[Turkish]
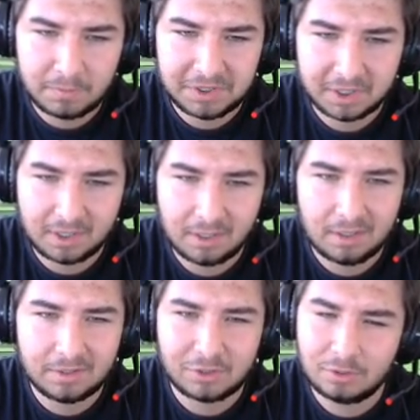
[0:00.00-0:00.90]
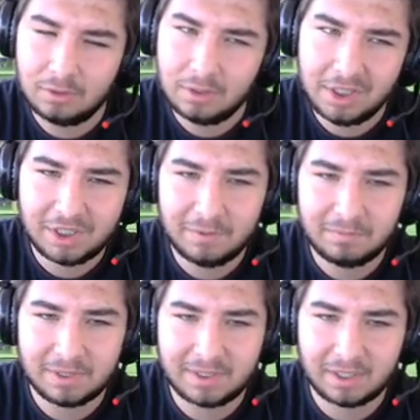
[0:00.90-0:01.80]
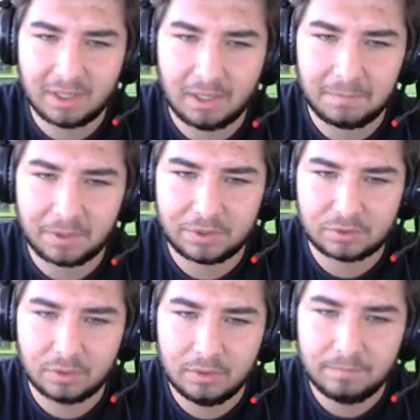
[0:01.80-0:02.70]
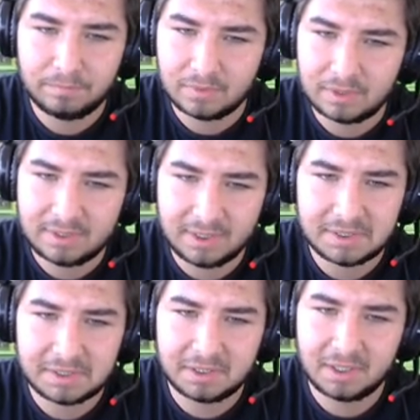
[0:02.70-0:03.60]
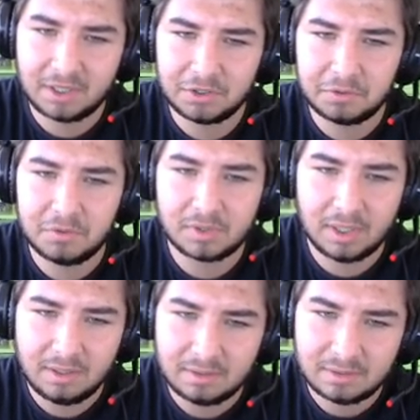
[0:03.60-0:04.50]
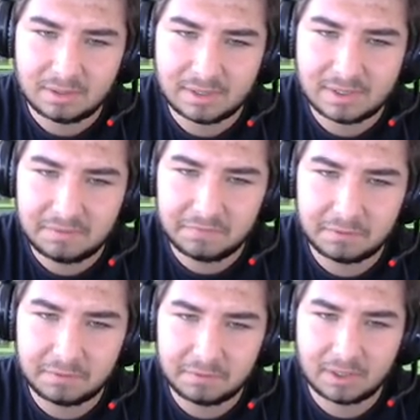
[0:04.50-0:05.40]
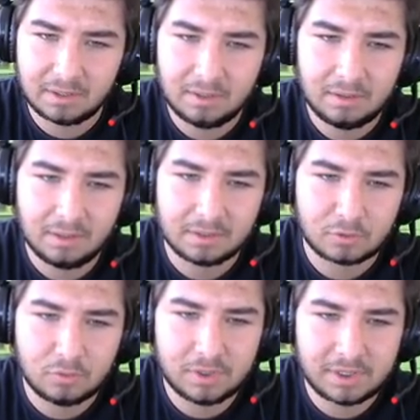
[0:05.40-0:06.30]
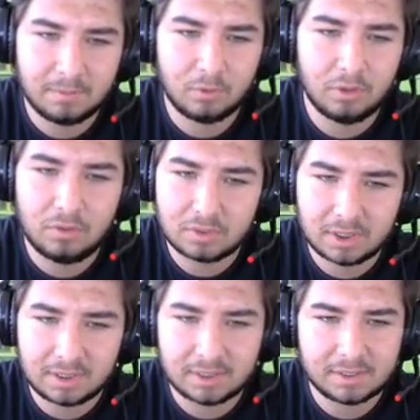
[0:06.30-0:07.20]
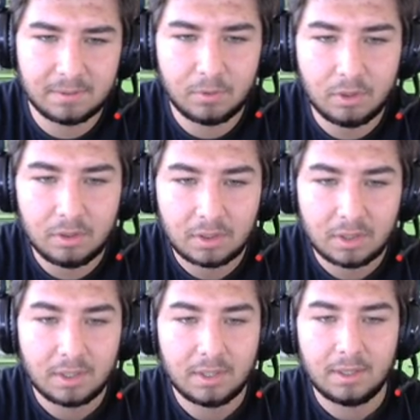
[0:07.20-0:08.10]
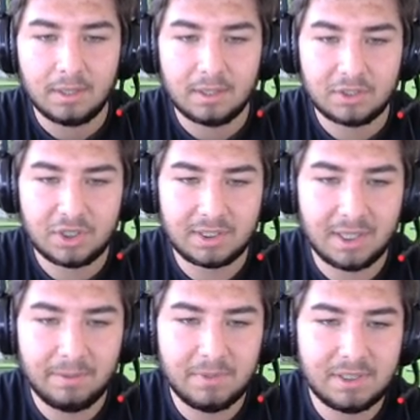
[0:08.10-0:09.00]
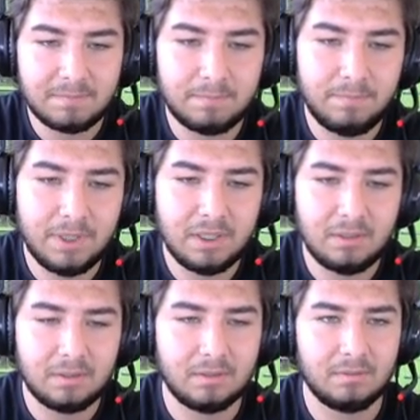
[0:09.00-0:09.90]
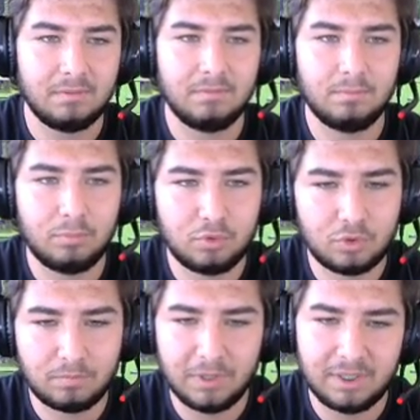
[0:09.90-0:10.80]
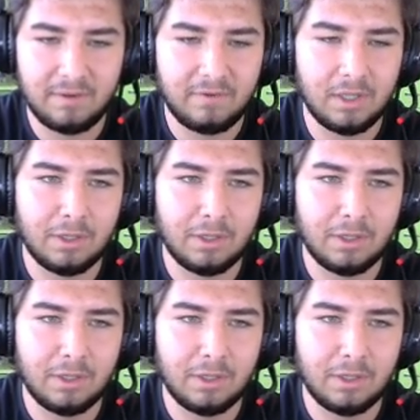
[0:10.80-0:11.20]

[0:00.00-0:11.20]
ee, metrekare alan istiyor. 2000 metrekare yaparız onu. 840 derece güzel. 0 metrekare. Ha, su istemiyor. Yükseklik istemiyor. Çitlerimiz 1,5 metre falan